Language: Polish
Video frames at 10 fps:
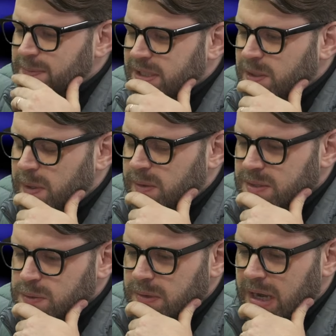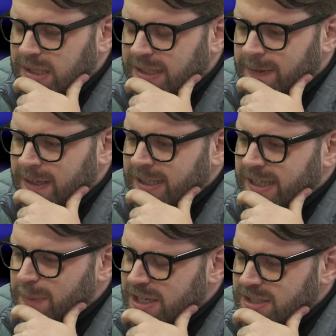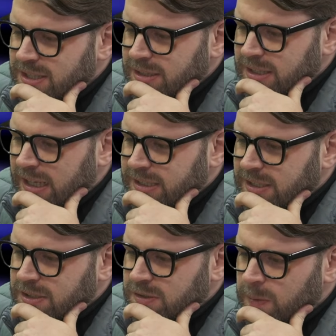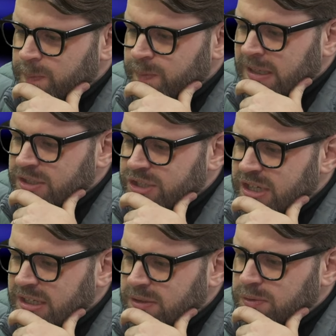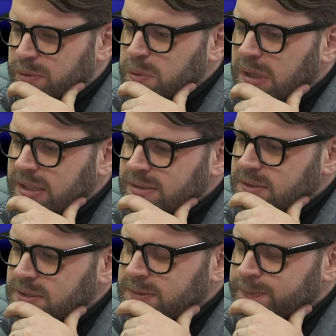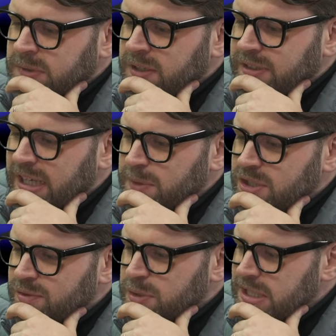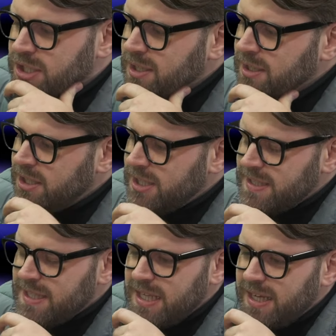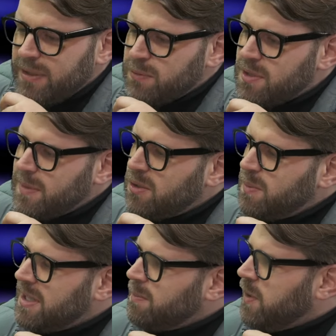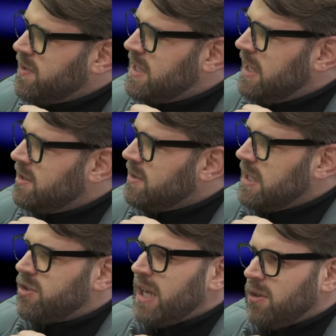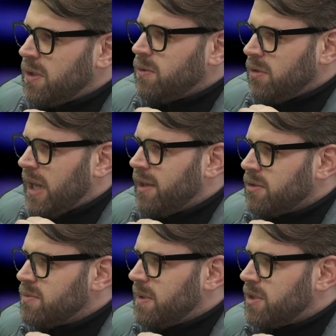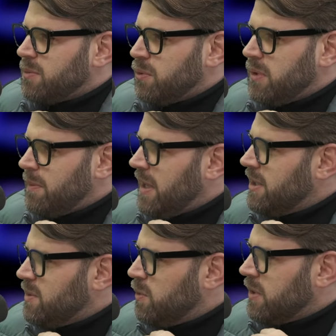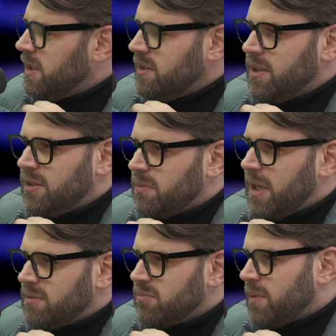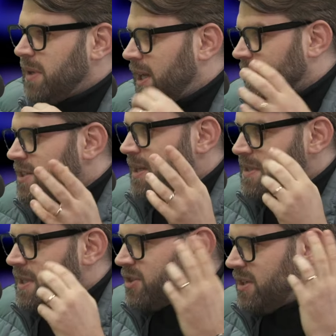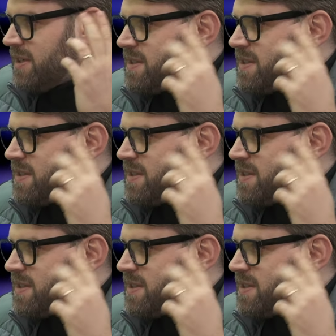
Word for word: tego pałacu, ale najbardziej dlatego, że w ogóle y, wydaje mi się, że w przestrzeni nikt się nie zastanawiał, co miałoby tam powstać. To znaczy, ja okej, okay, rozumiem, że odbudujemy jakieś mury i to ma, to ma jakieś tam znaczenie